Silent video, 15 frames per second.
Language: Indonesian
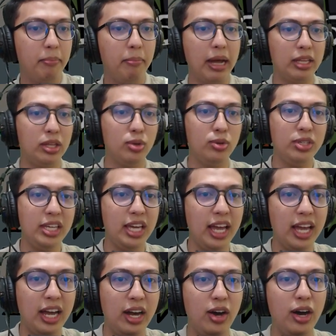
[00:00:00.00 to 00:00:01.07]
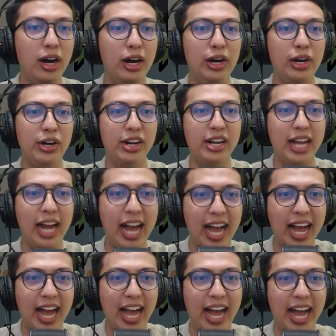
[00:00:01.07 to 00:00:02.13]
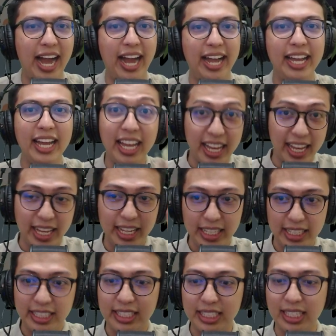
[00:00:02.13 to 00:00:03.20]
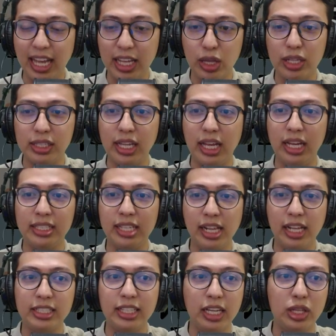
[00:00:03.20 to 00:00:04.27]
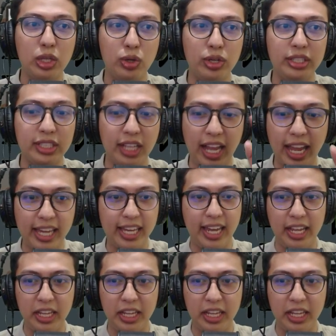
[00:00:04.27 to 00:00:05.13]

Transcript: batunya. Oh kai. Sat, salah, salah satu Easter egg ya